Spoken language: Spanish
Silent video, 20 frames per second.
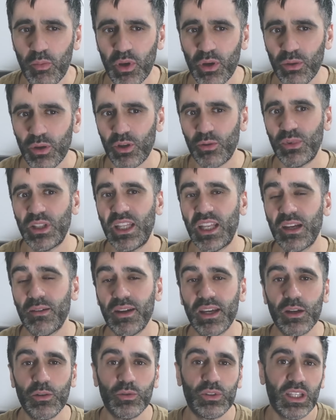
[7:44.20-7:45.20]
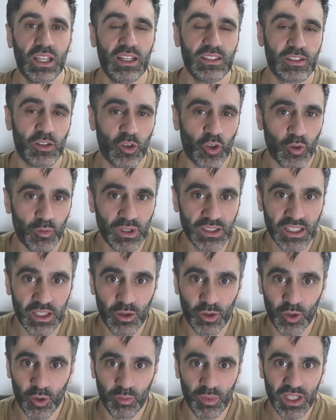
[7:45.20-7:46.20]
Pero bueno, me gustaría que me dejen ustedes en los
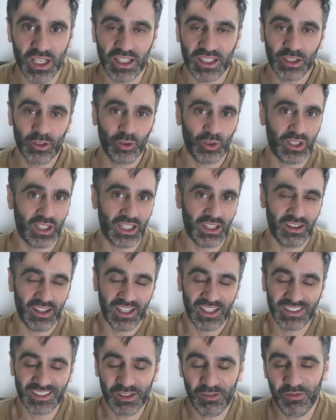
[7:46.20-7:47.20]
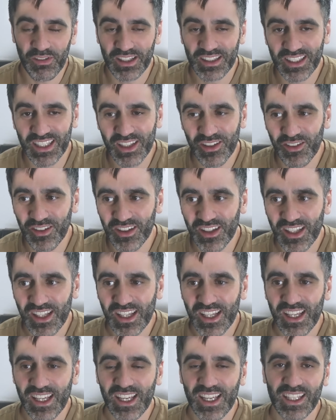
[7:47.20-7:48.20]
comentarios qué opinan de esto que acaba de decir Fantino.
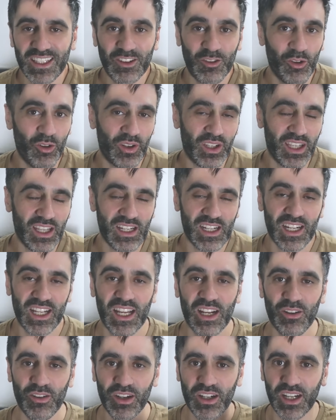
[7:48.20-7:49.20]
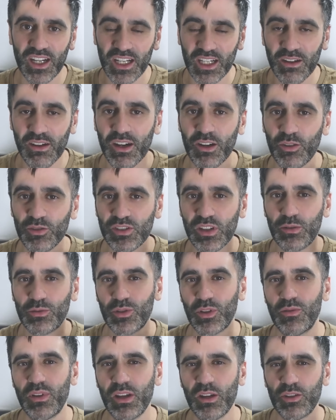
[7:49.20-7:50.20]
Todo lo que quieran agregar lo dejan acá abajo. Si les
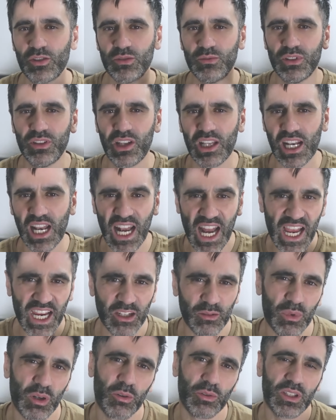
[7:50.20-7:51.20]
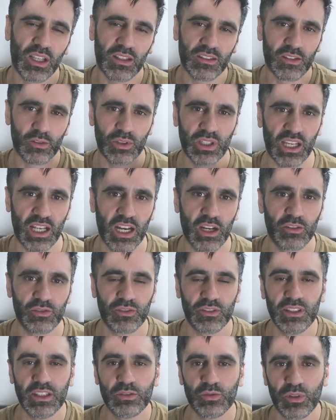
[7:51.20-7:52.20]
gustó el video, los invito a darle like, me gusta. Si les gusta el canal, no se
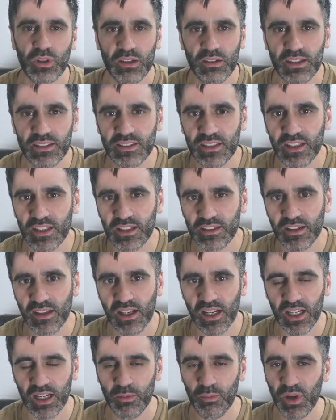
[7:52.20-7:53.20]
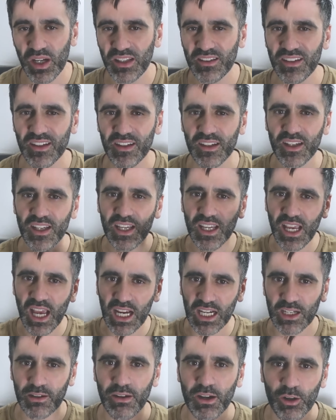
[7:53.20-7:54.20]
olviden de suscribirse y activar la campanita.
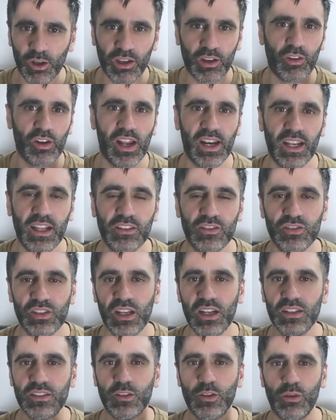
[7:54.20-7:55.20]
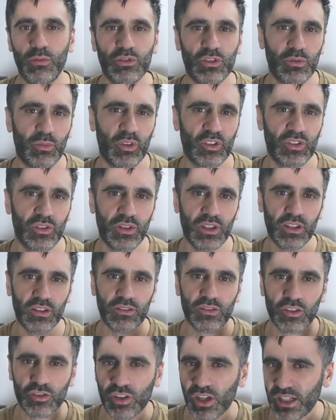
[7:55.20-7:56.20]
Acá abajo les dejo las redes sociales y nos vemos en un próximo
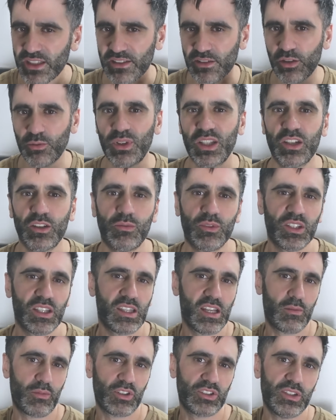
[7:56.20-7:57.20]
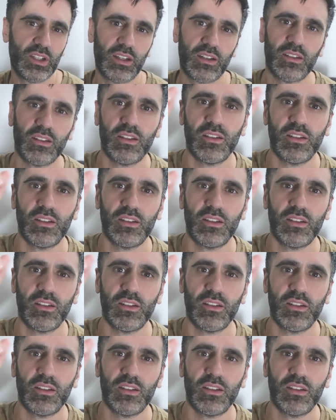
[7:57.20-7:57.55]
video. Yo soy Crisis, tomate como te hasta la próxima.